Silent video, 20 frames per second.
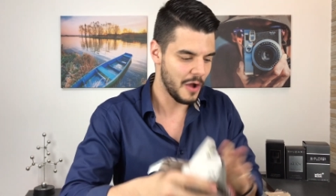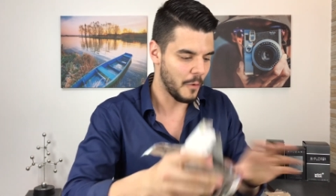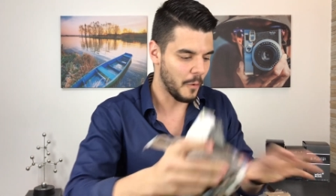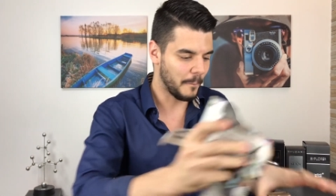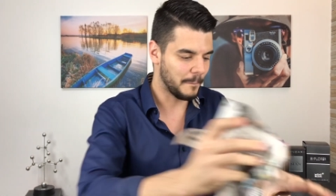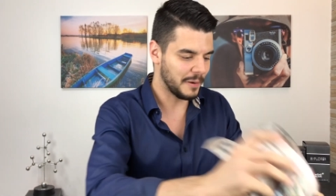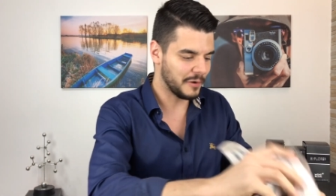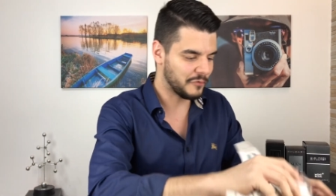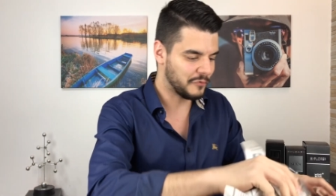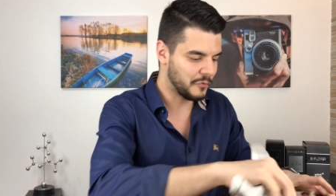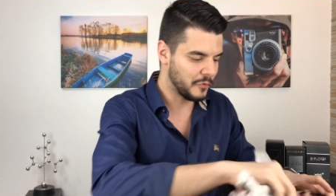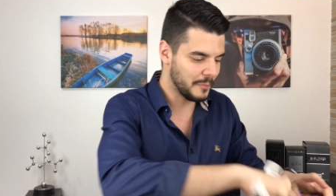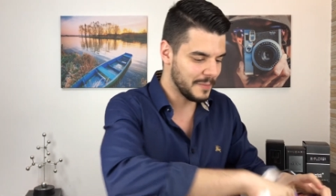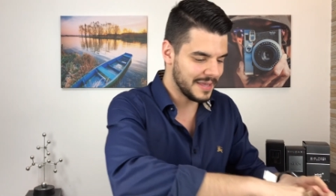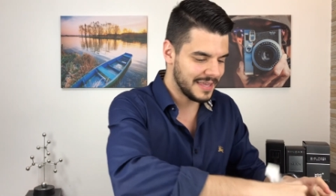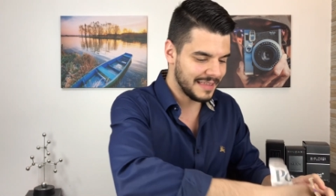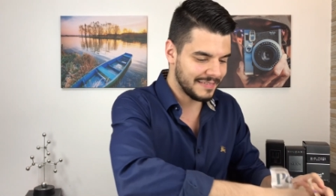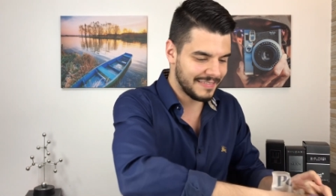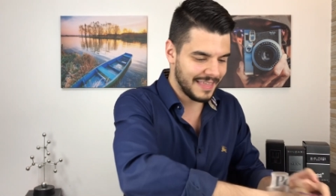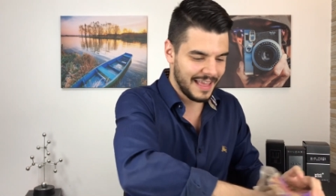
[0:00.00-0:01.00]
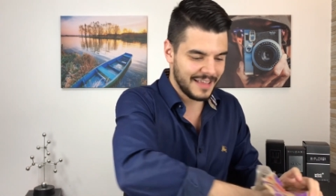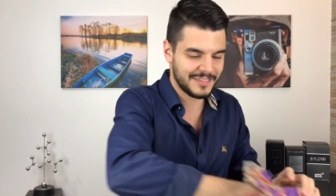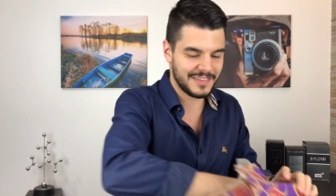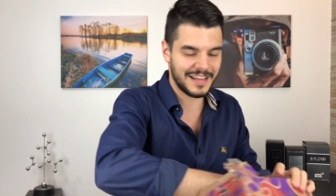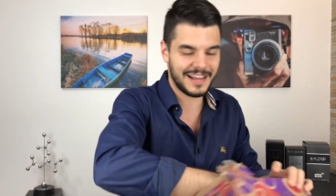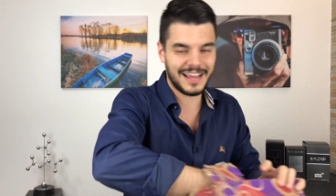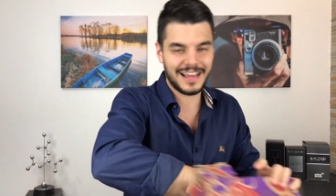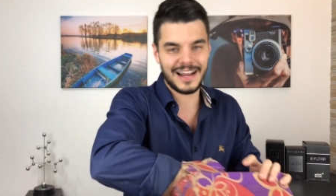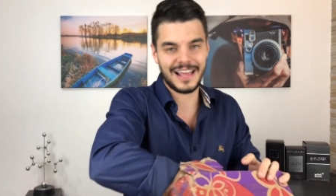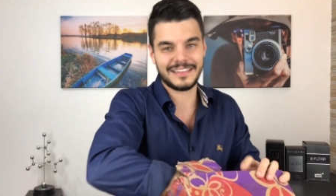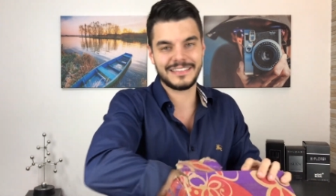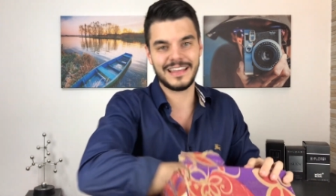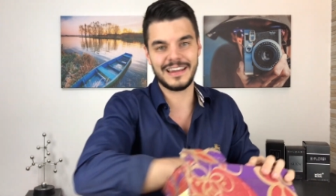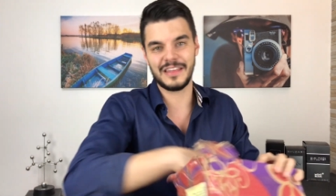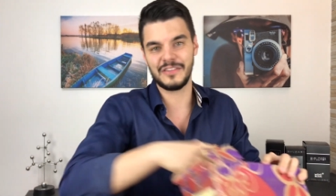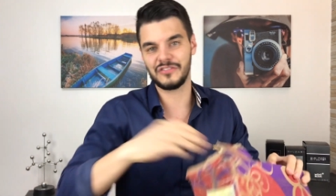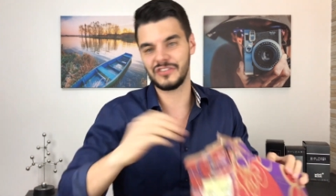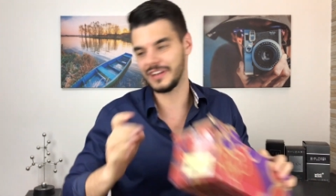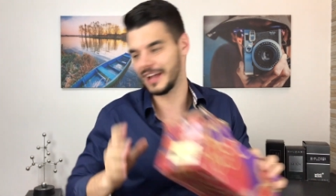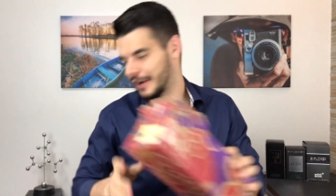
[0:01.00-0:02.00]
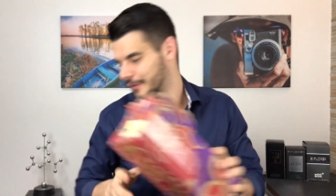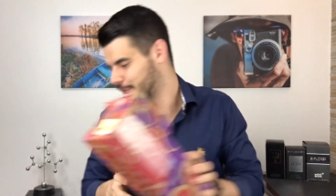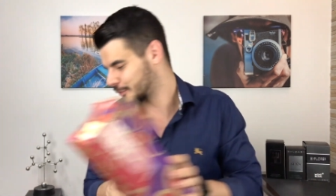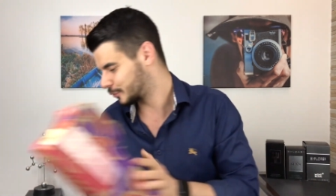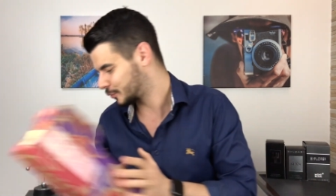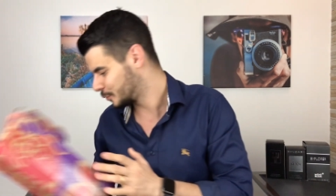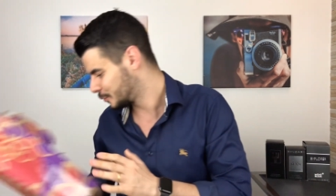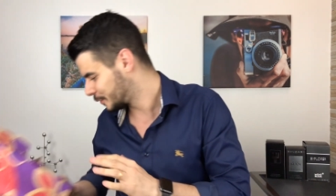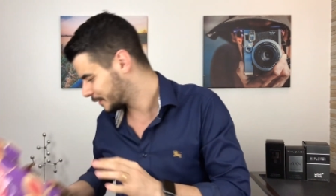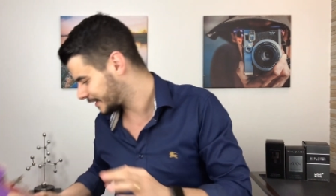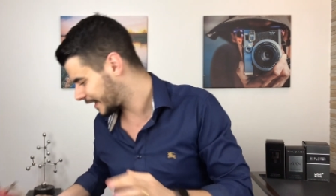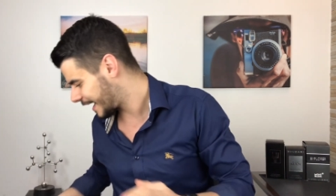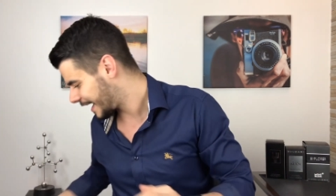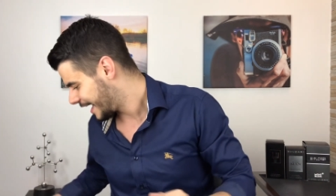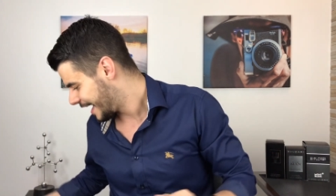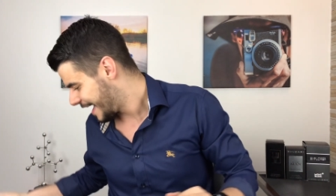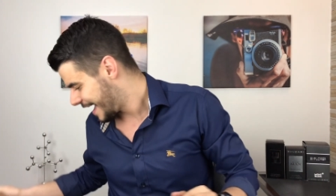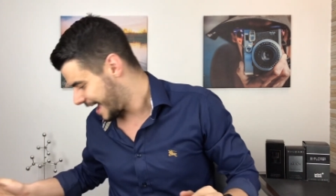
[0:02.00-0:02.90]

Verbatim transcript: Um perfume que tem essa característica noturna,